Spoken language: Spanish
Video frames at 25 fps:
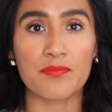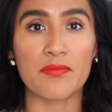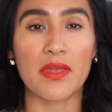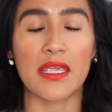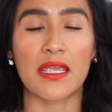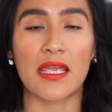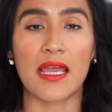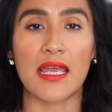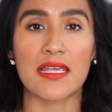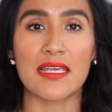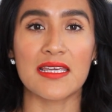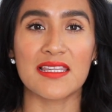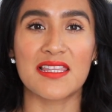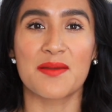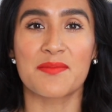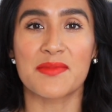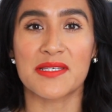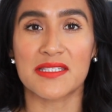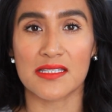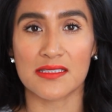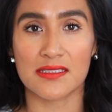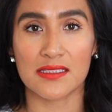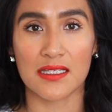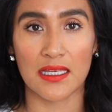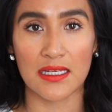Me caí de
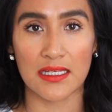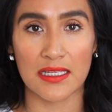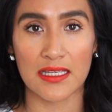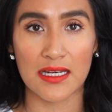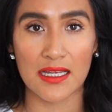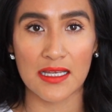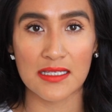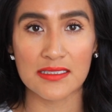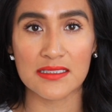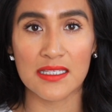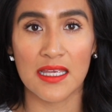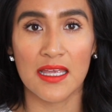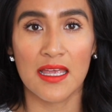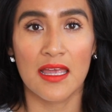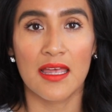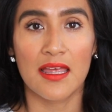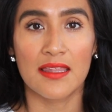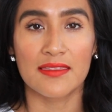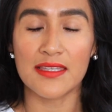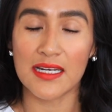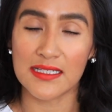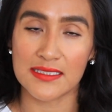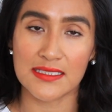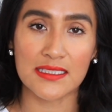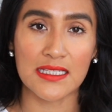mis escaleras,
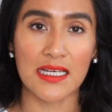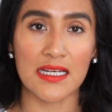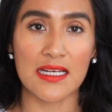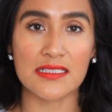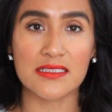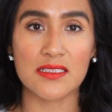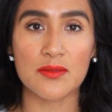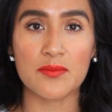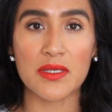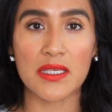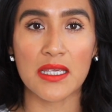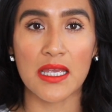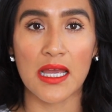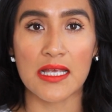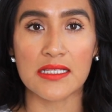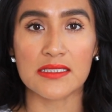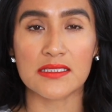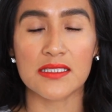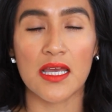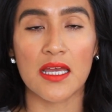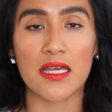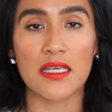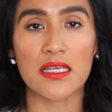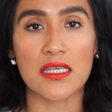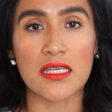de las escaleras de mi
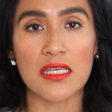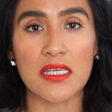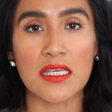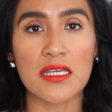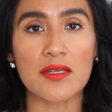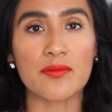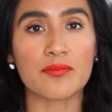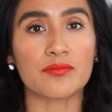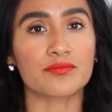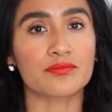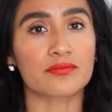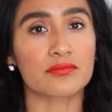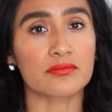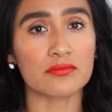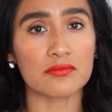casa y